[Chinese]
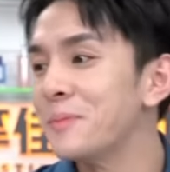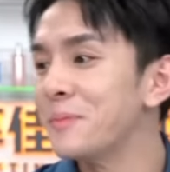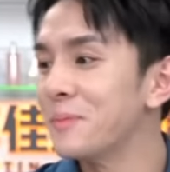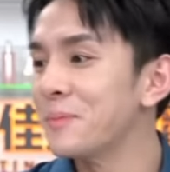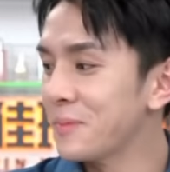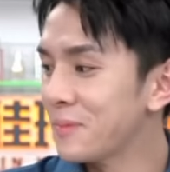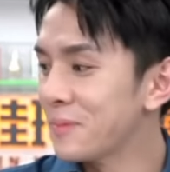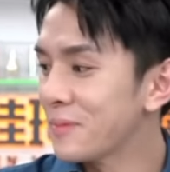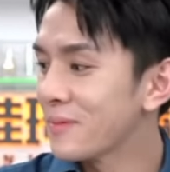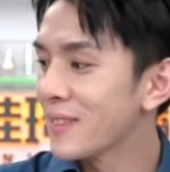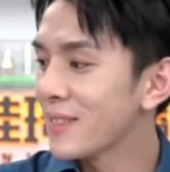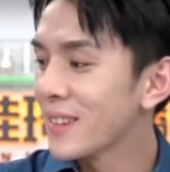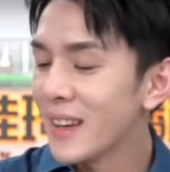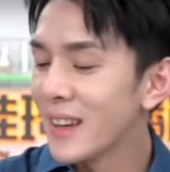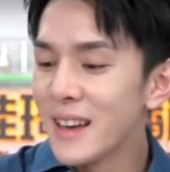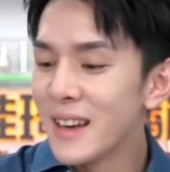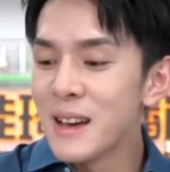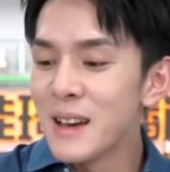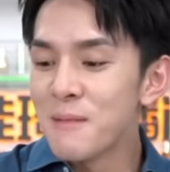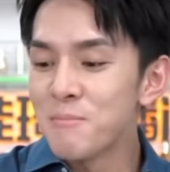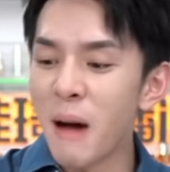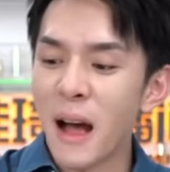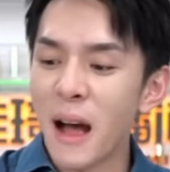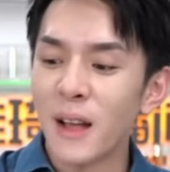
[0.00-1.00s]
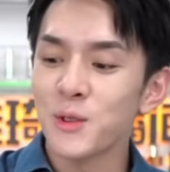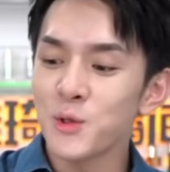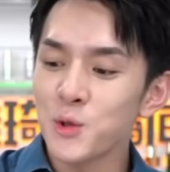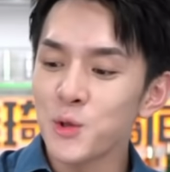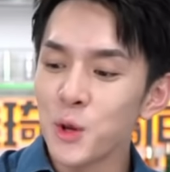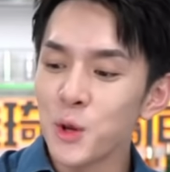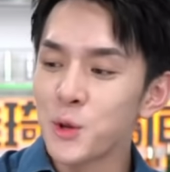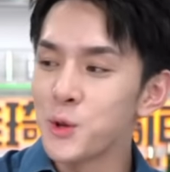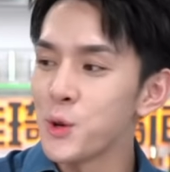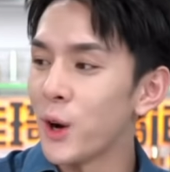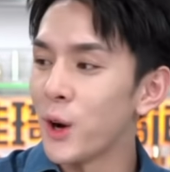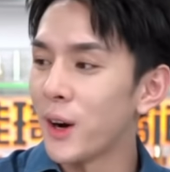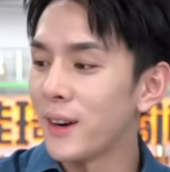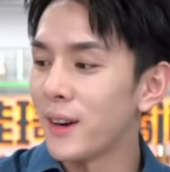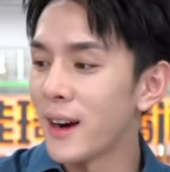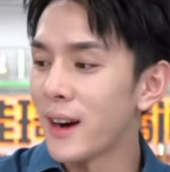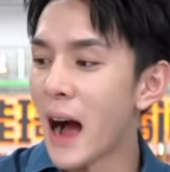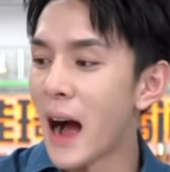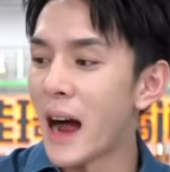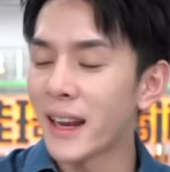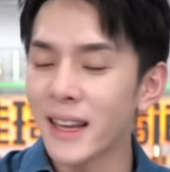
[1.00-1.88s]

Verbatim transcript: 蛮蛮做作。